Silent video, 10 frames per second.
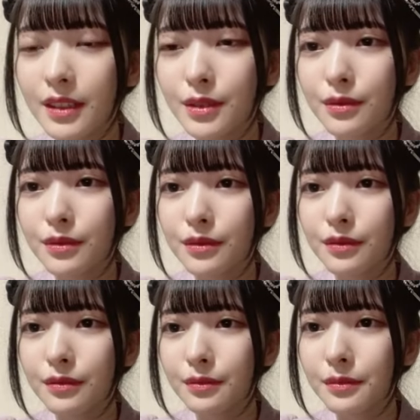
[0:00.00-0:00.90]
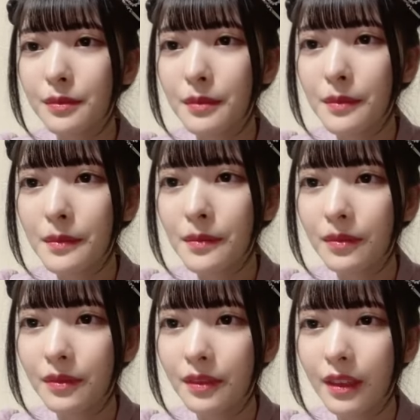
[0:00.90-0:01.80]
そう
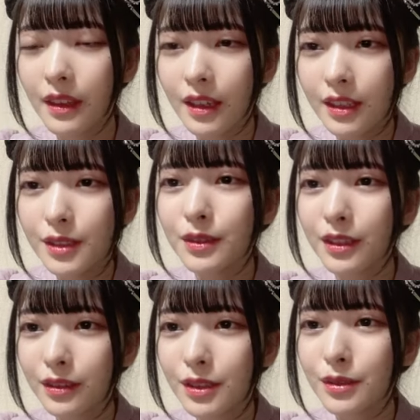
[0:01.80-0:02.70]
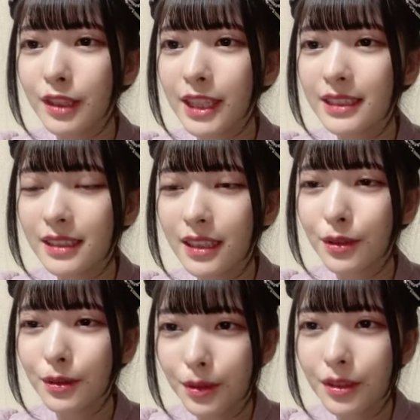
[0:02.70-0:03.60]
そうなのそう私さ
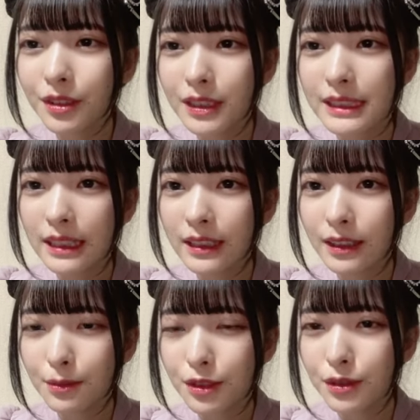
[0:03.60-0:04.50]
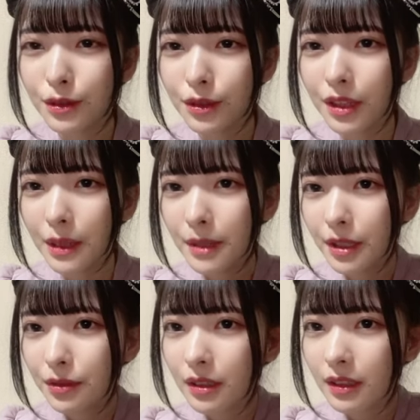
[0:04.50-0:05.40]
お風呂に使ってもそうお湯あんま
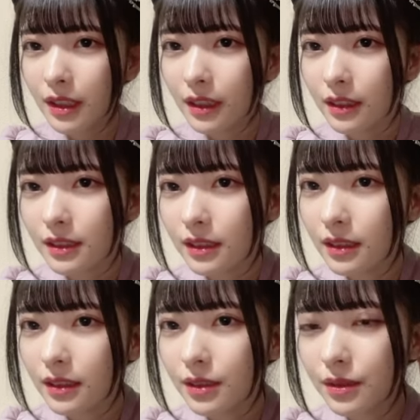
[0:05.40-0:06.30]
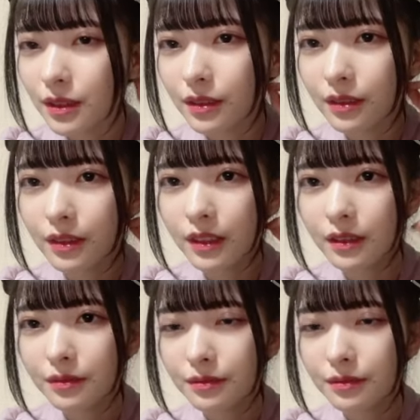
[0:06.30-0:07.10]
り増えないからさそうなのよね